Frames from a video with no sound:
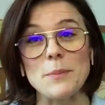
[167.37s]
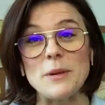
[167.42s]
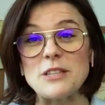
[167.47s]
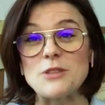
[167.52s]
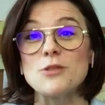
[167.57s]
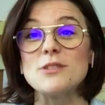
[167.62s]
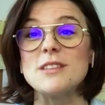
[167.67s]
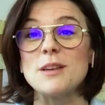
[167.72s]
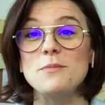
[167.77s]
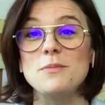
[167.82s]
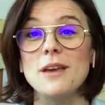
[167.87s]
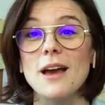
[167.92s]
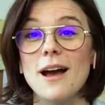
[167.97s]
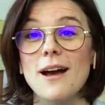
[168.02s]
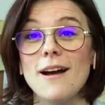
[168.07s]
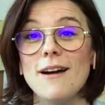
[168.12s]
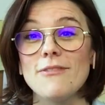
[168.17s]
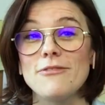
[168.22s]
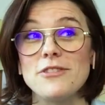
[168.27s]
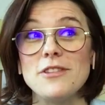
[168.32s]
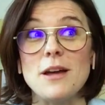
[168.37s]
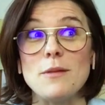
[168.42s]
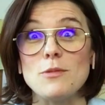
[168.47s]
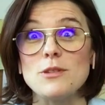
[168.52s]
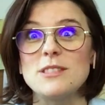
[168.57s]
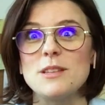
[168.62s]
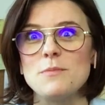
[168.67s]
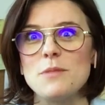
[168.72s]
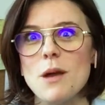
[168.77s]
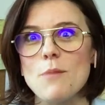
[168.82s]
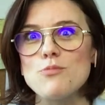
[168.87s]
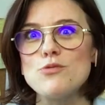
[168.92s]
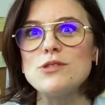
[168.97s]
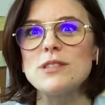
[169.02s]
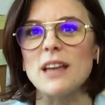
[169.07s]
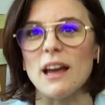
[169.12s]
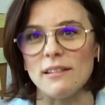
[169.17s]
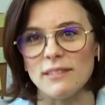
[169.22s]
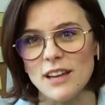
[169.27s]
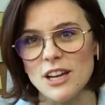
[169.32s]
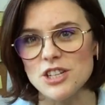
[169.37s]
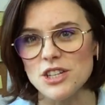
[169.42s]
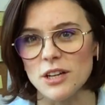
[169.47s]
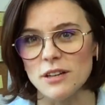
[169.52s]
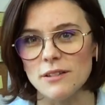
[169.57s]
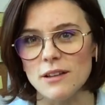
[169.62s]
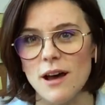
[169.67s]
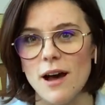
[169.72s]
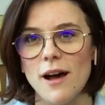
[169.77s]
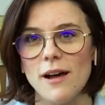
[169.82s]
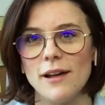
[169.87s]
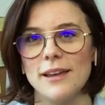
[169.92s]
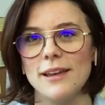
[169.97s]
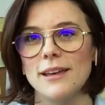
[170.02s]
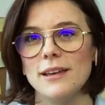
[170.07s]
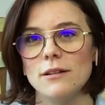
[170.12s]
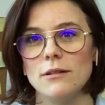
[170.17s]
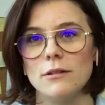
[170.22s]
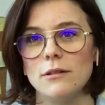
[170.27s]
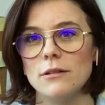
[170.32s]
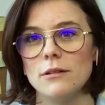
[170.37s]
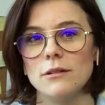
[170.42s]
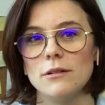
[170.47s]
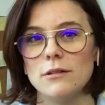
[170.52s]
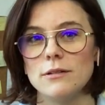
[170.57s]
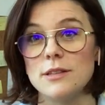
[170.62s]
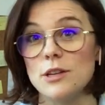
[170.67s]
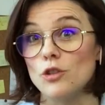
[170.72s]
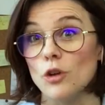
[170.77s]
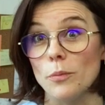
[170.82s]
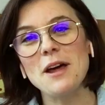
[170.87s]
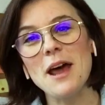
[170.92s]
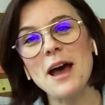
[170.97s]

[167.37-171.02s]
parce que c'est bien, finalement, c'est bien plus qu'un agenda et euh, c'est top.